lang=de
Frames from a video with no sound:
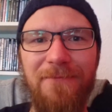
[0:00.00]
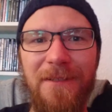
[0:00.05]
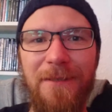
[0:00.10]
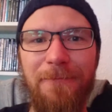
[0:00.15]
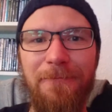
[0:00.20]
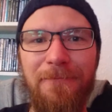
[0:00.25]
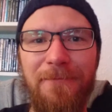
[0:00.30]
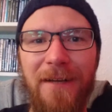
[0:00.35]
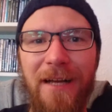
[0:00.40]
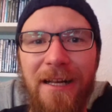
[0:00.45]

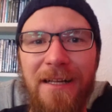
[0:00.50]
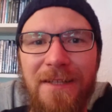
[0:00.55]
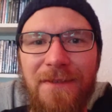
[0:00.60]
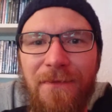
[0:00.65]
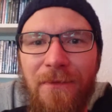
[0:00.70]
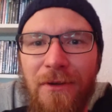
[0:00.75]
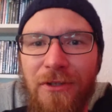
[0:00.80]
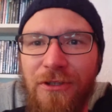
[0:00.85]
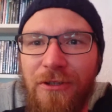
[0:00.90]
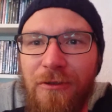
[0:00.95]
eben
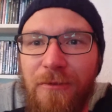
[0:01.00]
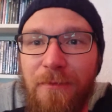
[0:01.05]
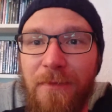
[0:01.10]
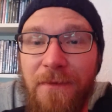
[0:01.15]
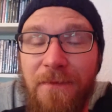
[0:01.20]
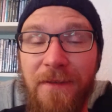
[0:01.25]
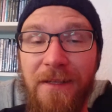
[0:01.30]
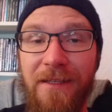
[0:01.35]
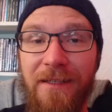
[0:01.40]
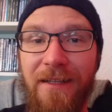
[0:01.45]
als Vorstellung
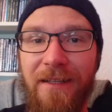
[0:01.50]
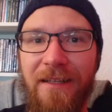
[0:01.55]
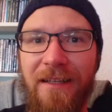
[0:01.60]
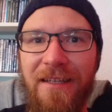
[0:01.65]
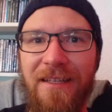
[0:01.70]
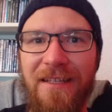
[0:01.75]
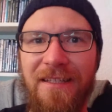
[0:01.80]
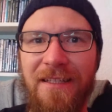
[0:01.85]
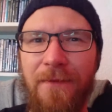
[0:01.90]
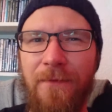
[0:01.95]
mit vielen
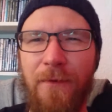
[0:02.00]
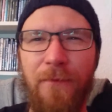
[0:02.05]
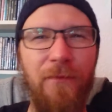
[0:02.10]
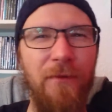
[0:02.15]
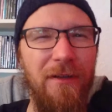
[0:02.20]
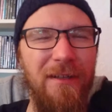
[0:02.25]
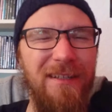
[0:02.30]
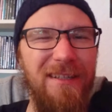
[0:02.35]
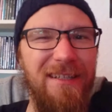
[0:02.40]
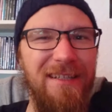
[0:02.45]
Kindern ist der Film
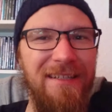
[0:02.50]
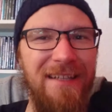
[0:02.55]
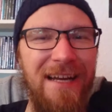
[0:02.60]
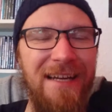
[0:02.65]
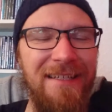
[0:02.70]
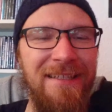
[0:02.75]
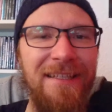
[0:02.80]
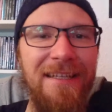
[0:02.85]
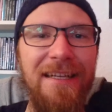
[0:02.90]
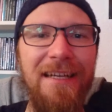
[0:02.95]
wirklich
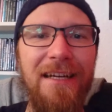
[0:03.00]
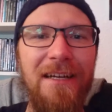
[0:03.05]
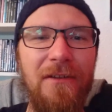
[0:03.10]
gedacht.